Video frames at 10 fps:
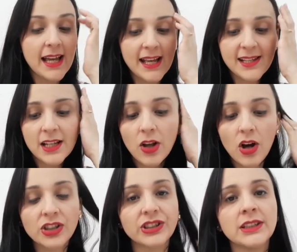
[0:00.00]
Essa
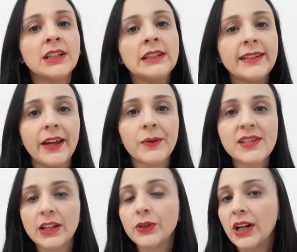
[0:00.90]
loja tem um
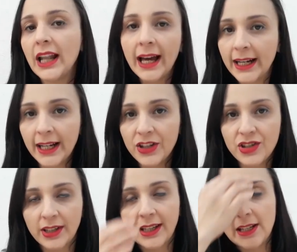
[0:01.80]
setor
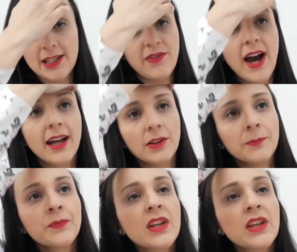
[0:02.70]
laranja que eles falam,